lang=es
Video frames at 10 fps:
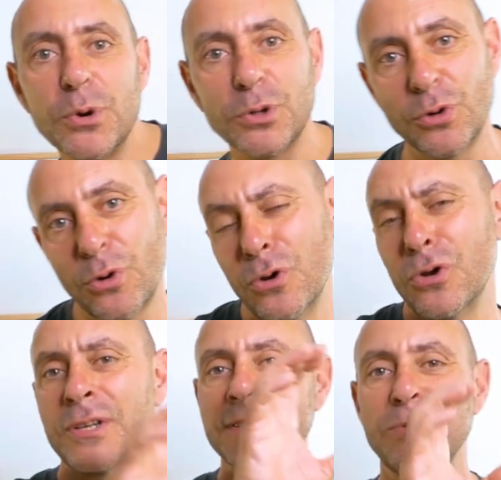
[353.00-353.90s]

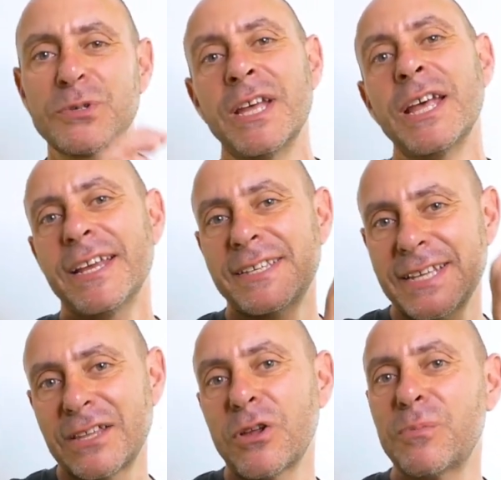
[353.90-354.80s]
protocolo, le estamos
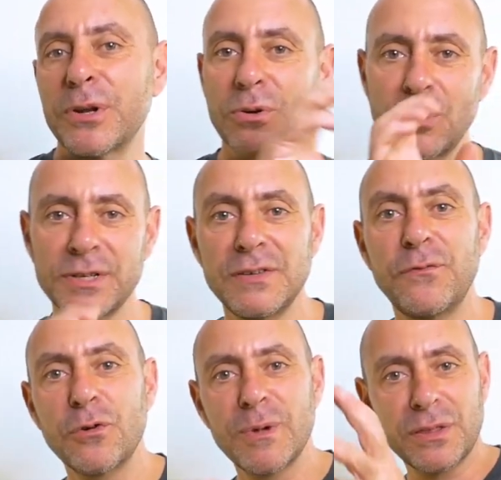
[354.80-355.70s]
enseñando al perro, coges
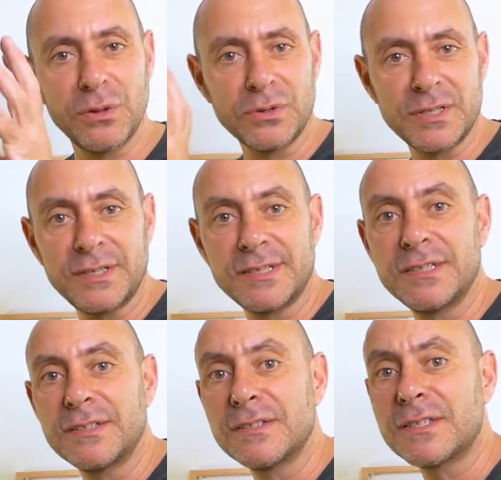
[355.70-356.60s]
información, si te
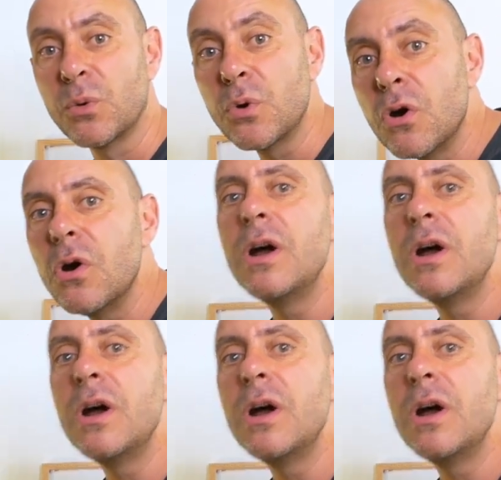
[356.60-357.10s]
sientes inseguro,